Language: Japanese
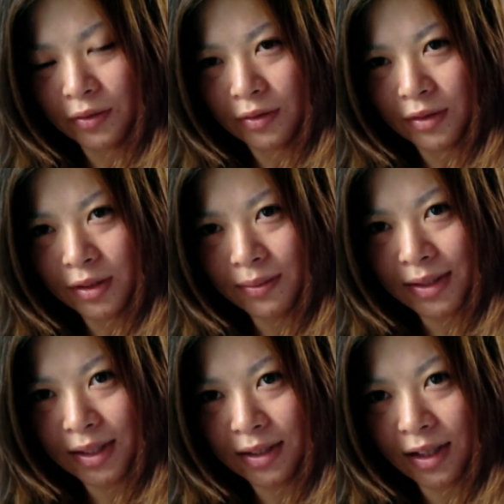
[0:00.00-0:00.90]
その
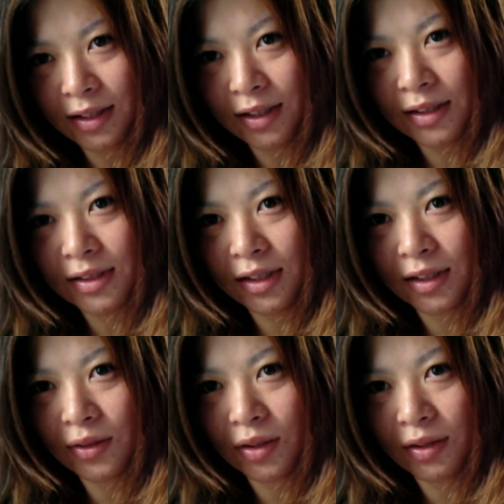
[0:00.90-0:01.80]
椿ちゃんが発見
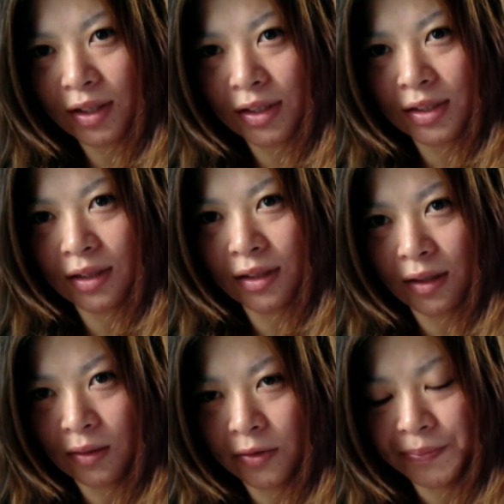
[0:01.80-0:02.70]
された時の話な
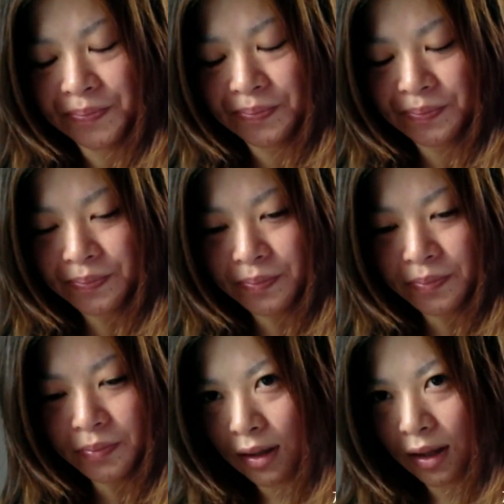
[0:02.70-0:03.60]
んだけど
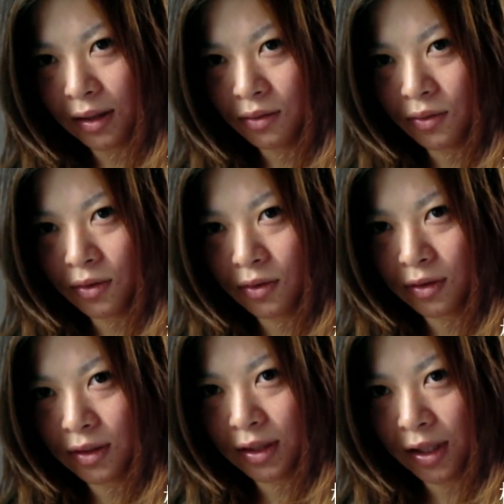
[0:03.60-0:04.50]
あの
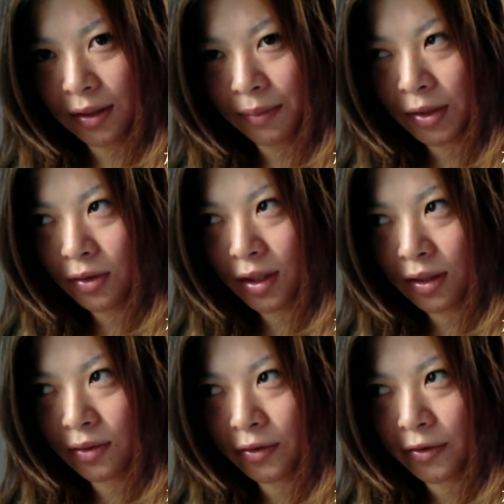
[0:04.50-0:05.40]
頃って、まあ、
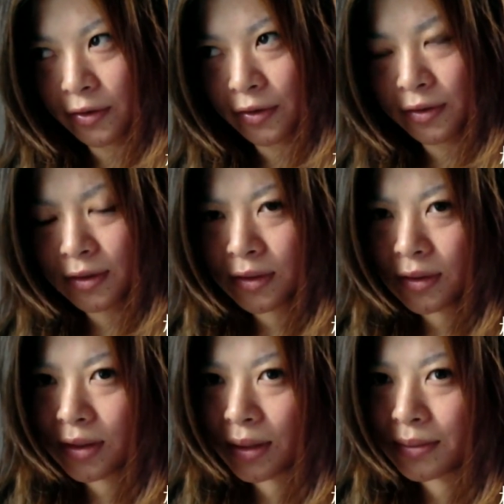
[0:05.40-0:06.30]
去年の
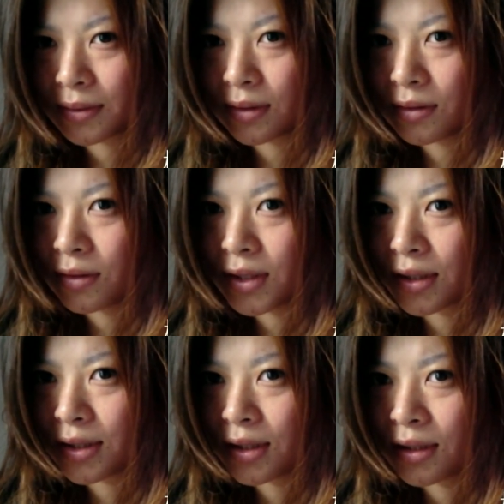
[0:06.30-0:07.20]
多分
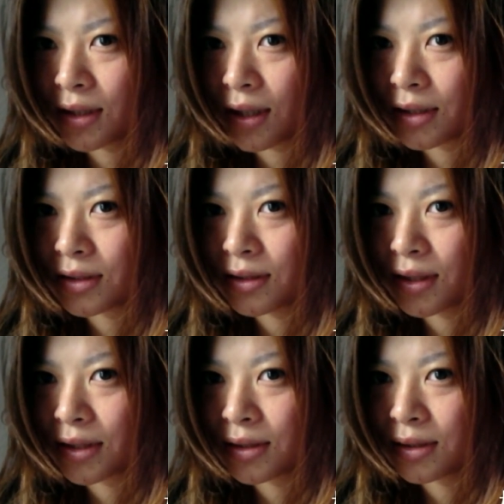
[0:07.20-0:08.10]
11月か
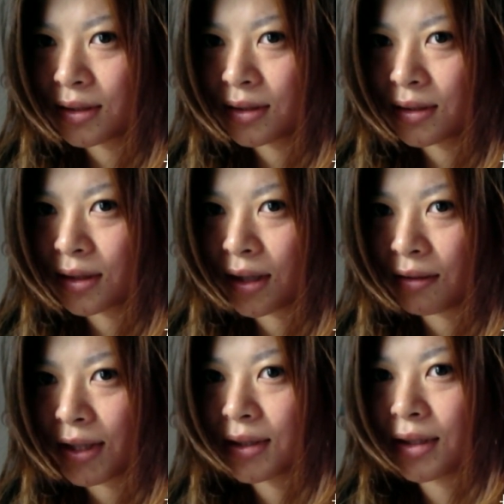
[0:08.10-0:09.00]
12月
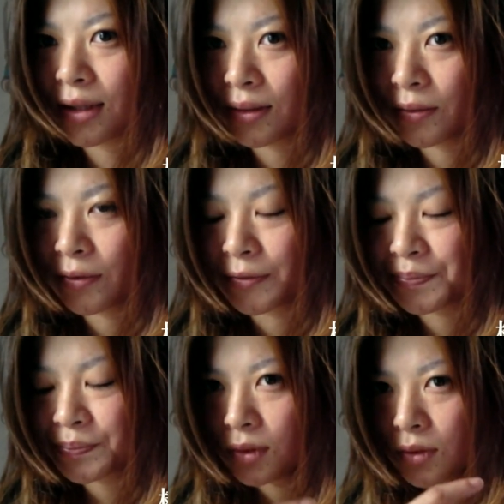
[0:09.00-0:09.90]
かわかんないんだけ
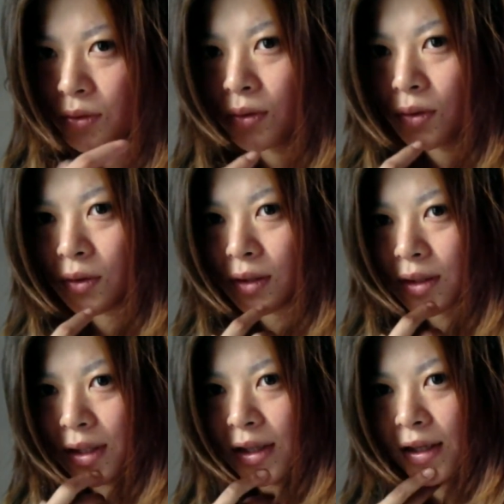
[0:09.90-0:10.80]
ど、その
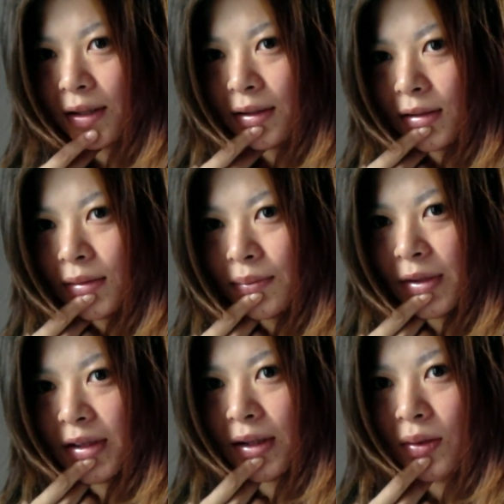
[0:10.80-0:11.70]
頃って、
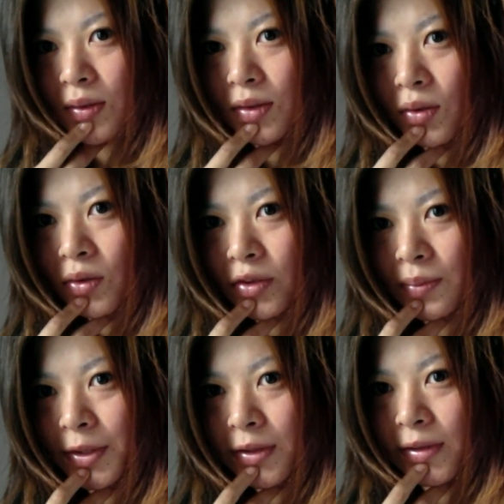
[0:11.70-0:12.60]
まだど
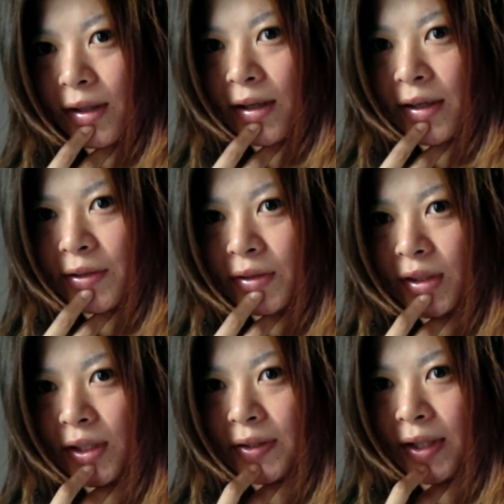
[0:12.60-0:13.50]
ういうミノ浦ラがい
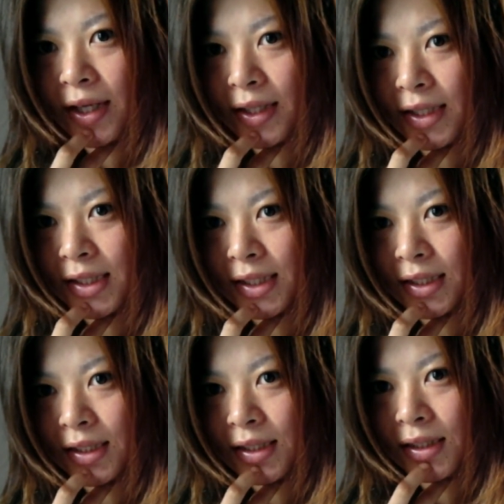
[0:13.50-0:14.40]
るっていう
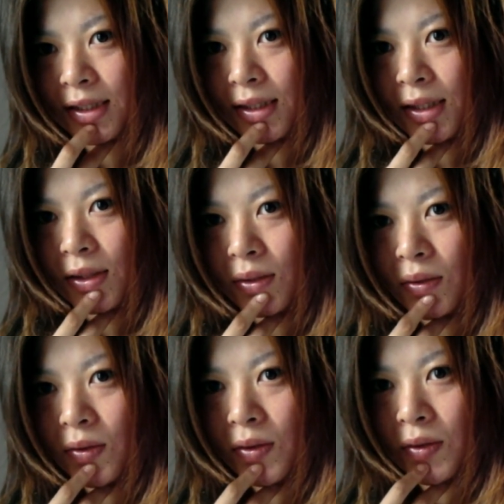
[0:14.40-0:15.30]
話
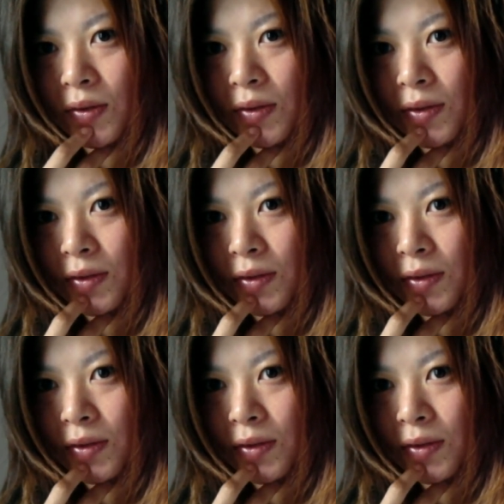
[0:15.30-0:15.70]
を